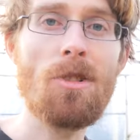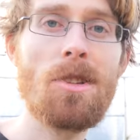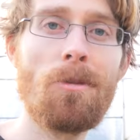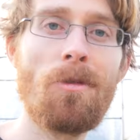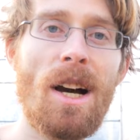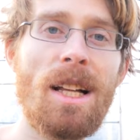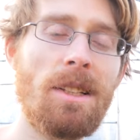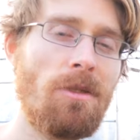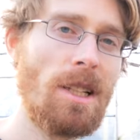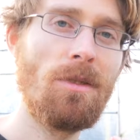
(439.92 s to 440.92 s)
Außen im
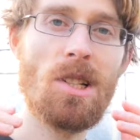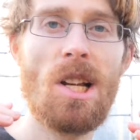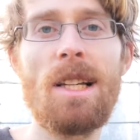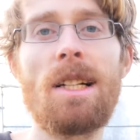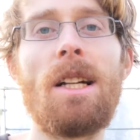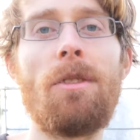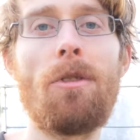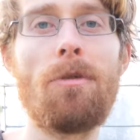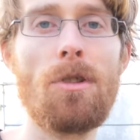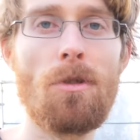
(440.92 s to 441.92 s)
Freiland wäre die Wahrscheinlichkeit
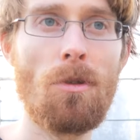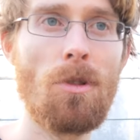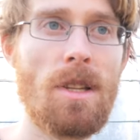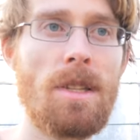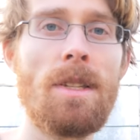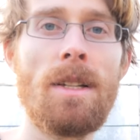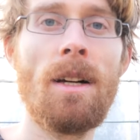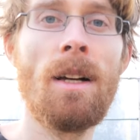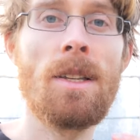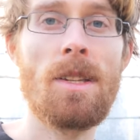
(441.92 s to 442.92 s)
einfach viel zu groß, dass dieser
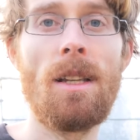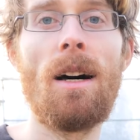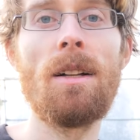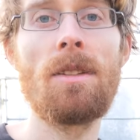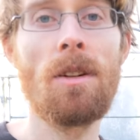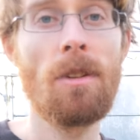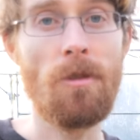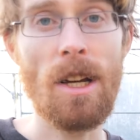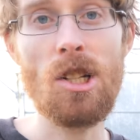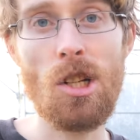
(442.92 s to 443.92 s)
Salat Salat
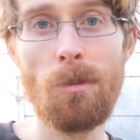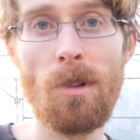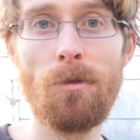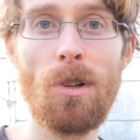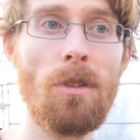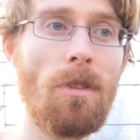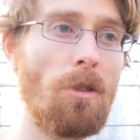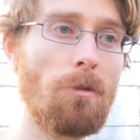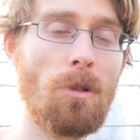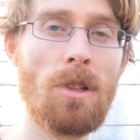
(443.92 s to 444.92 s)
wegschimmeln würde
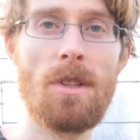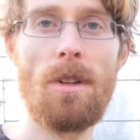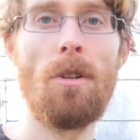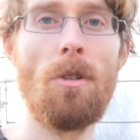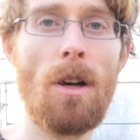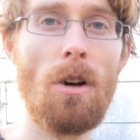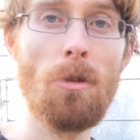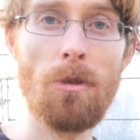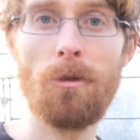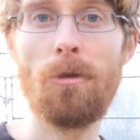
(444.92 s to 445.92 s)
aufgrund dieser
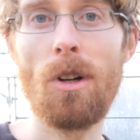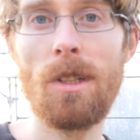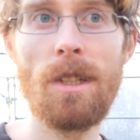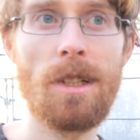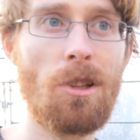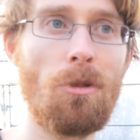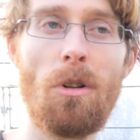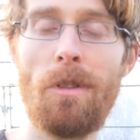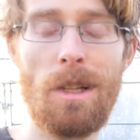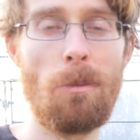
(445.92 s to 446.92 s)
erhöhten Feuchtigkeit und
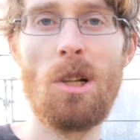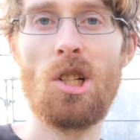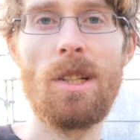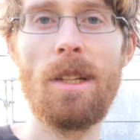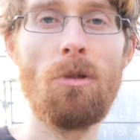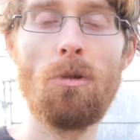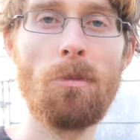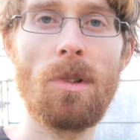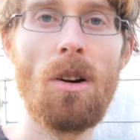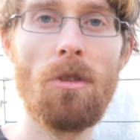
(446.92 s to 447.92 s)
auch wenn da mal Schnee
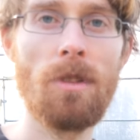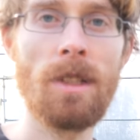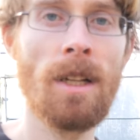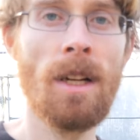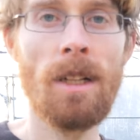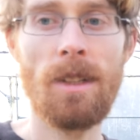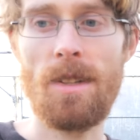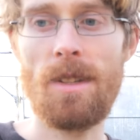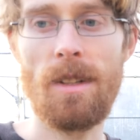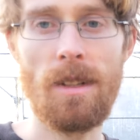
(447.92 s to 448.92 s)
oben drauf liegt,
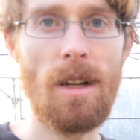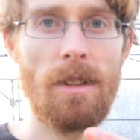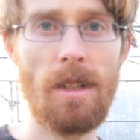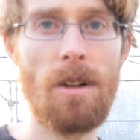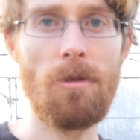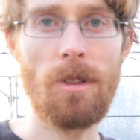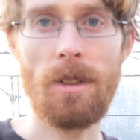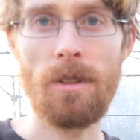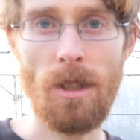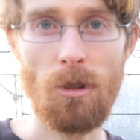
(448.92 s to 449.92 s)
dass er halt einfach
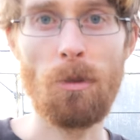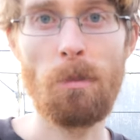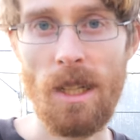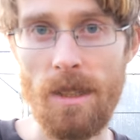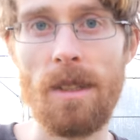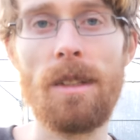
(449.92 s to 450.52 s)
dann dadurch platt